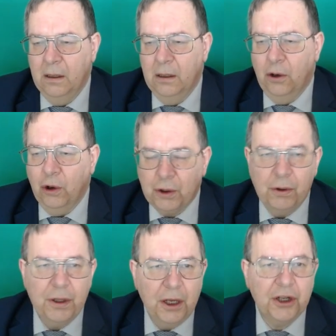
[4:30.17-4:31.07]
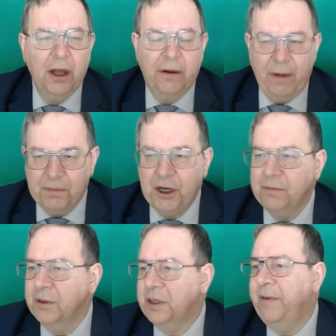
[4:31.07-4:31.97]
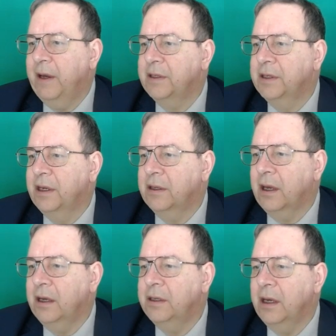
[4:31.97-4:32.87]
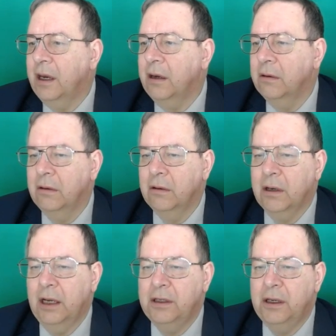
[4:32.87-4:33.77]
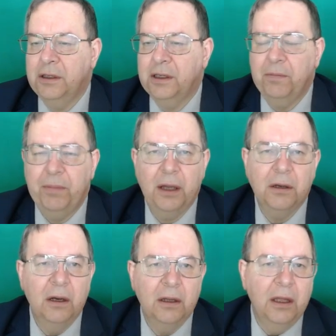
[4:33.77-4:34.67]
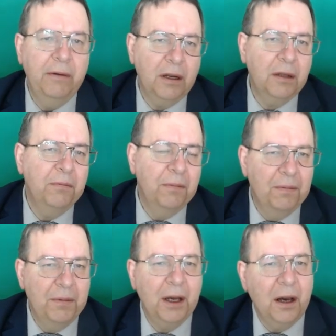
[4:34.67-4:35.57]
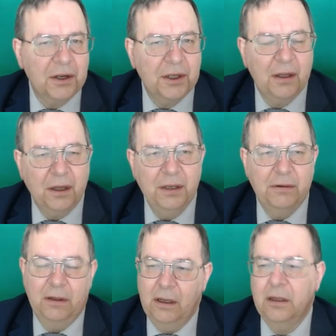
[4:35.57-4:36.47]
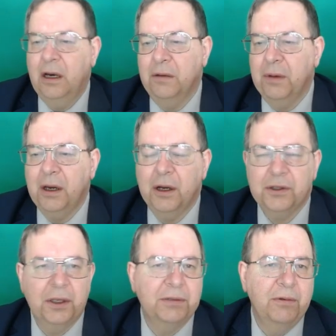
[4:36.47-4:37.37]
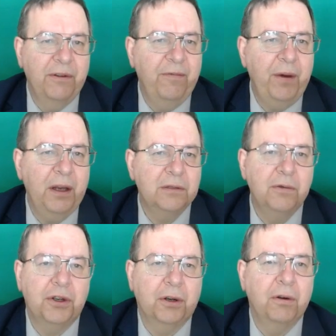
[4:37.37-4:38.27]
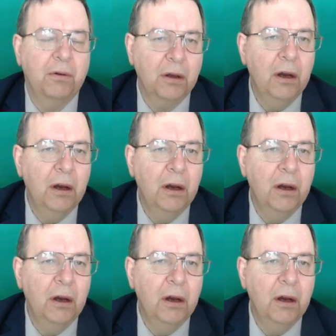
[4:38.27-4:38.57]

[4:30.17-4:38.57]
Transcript: Ход к Уне 4 вообще был связан с этой идеей. Ходить c5. Наверное, мне кажется, это делать не надо. Мне кажется, слон f5 лучший ход.